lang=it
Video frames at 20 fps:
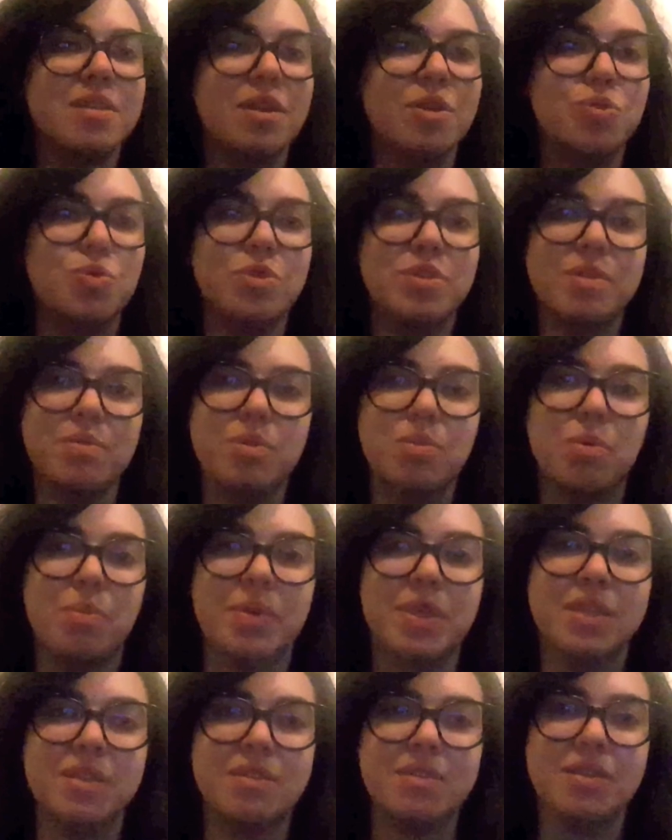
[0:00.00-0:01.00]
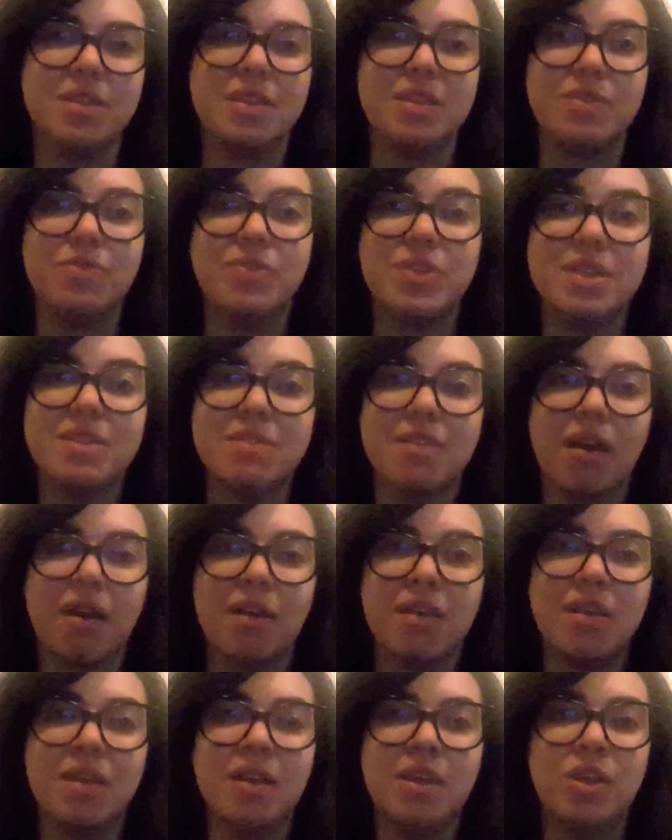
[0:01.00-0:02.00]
negli ultimi momenti di vita